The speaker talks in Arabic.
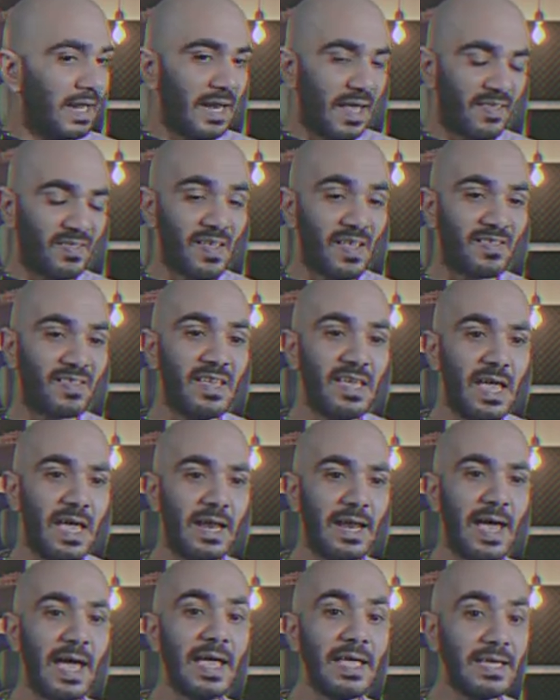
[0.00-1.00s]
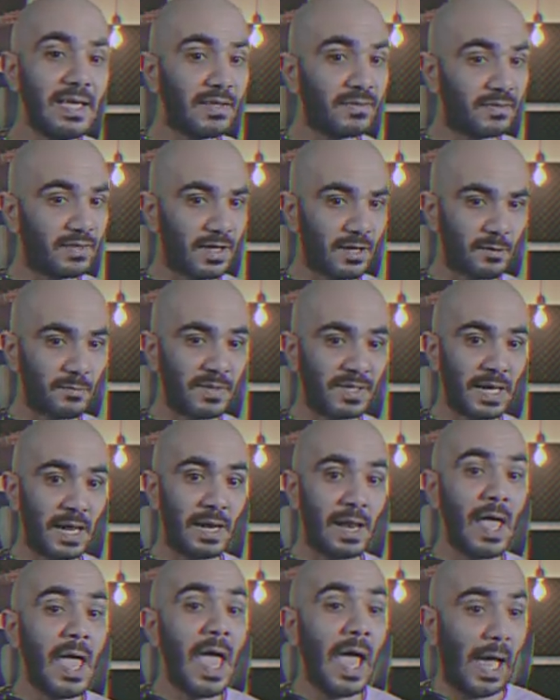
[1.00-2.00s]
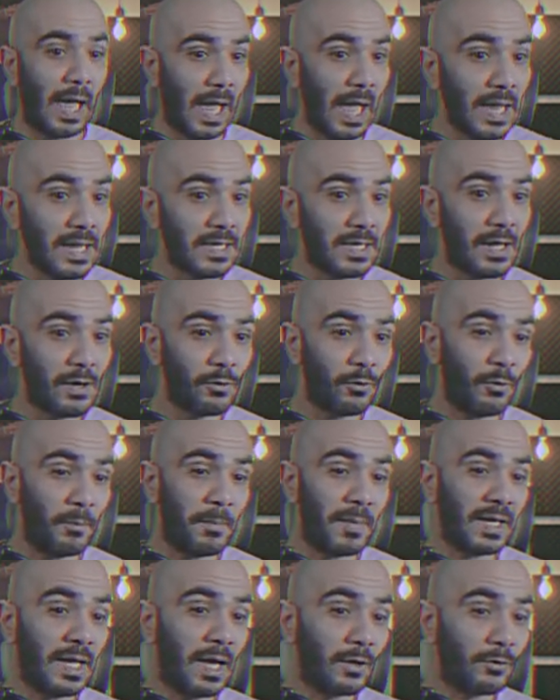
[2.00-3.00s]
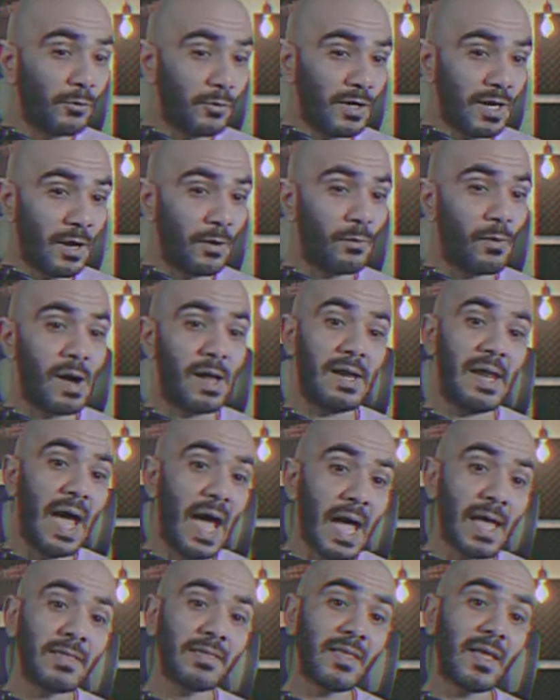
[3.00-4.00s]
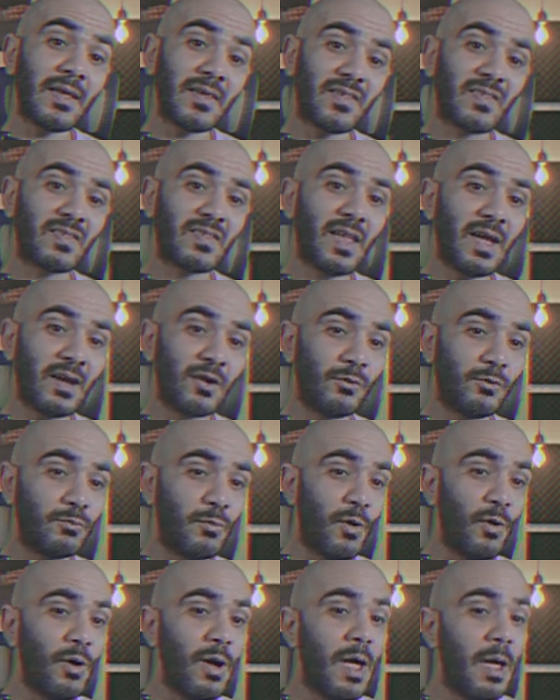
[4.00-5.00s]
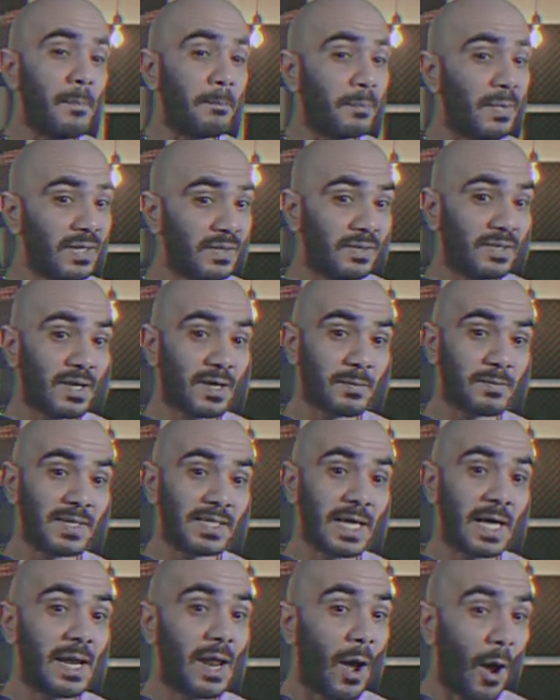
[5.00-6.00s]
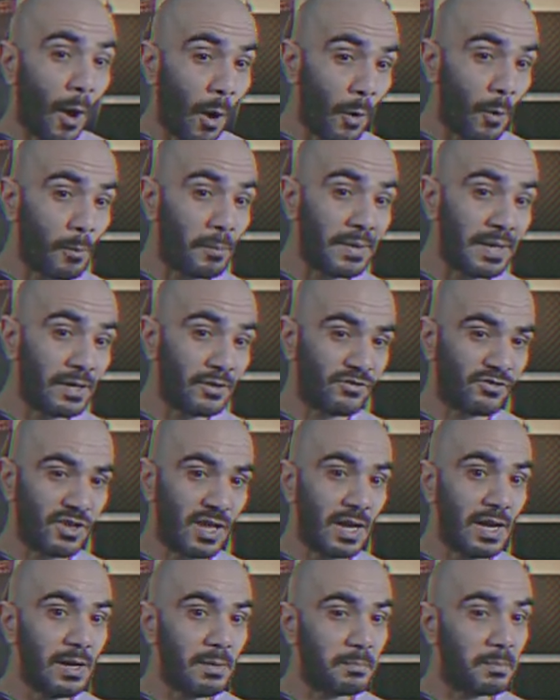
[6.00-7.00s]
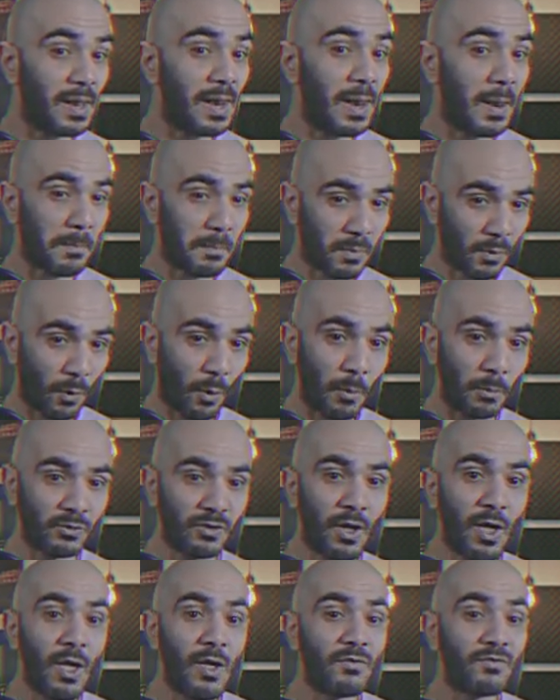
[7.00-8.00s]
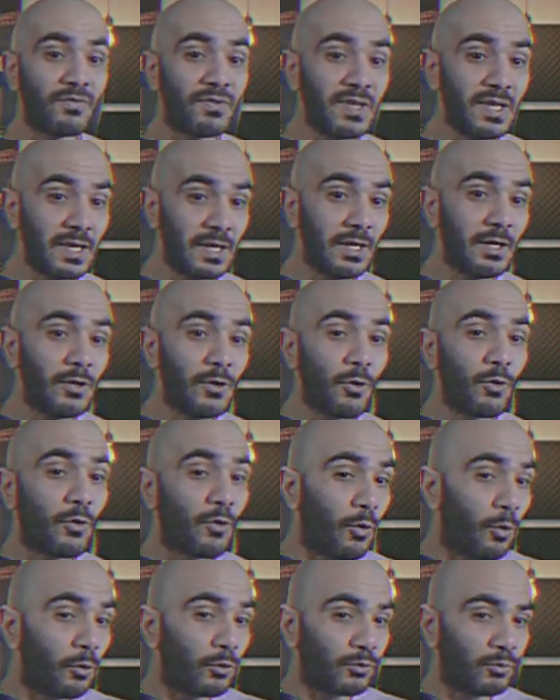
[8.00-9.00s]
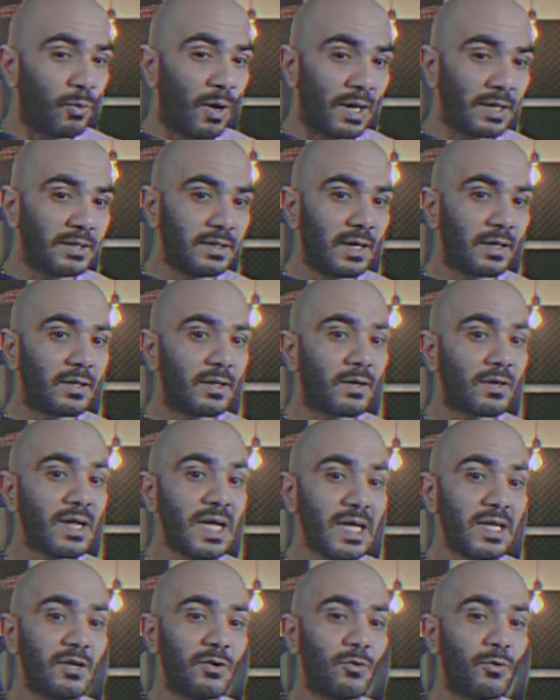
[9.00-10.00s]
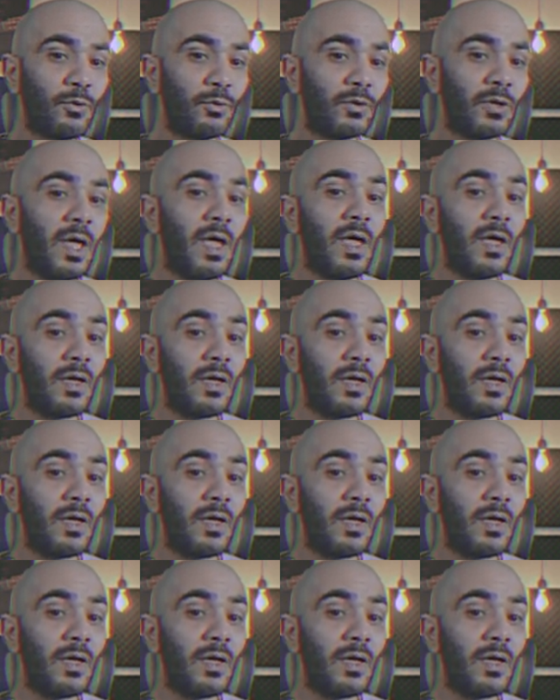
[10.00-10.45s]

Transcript: الأساسية لأي تيرمينال أي لون من هدول الألوان لحتى استخدمه بالتيرمينال أو بالشيل بالبرومت في له كود معين رح يكون